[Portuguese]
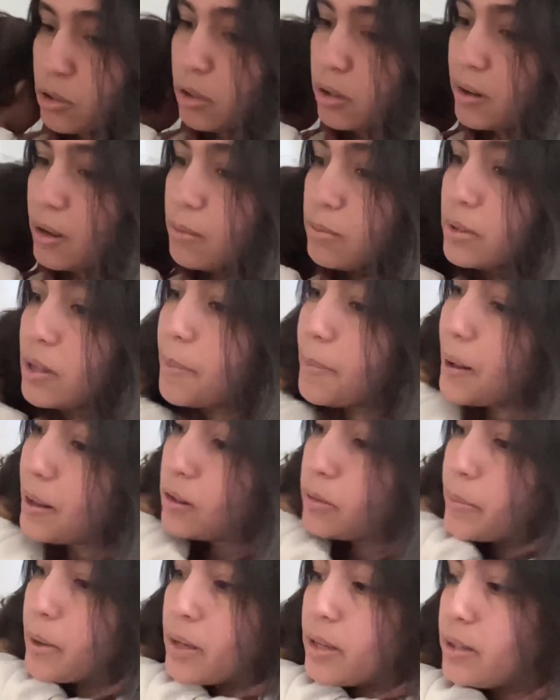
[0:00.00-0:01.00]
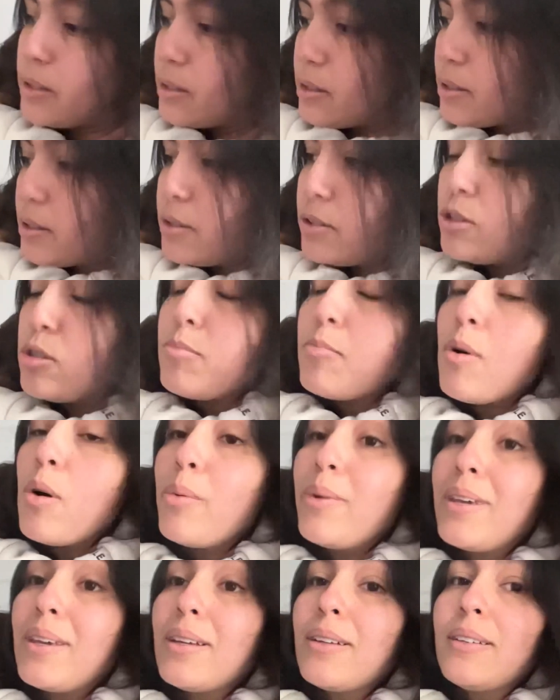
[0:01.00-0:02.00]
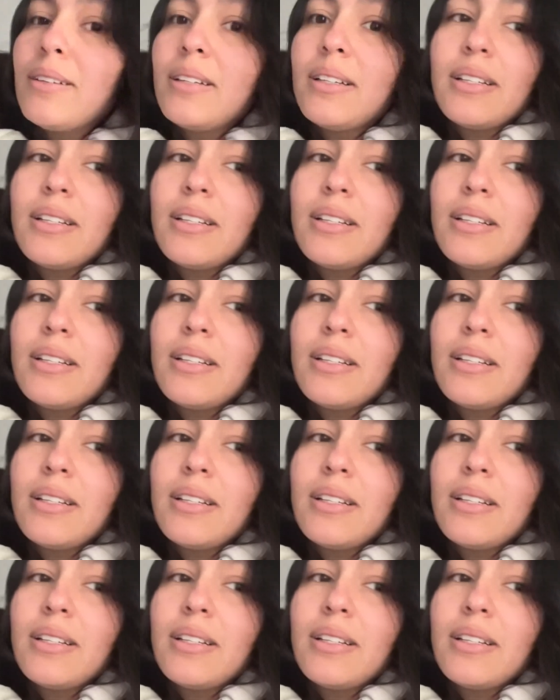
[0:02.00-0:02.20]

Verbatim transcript: colocar um sapato mais de boinha.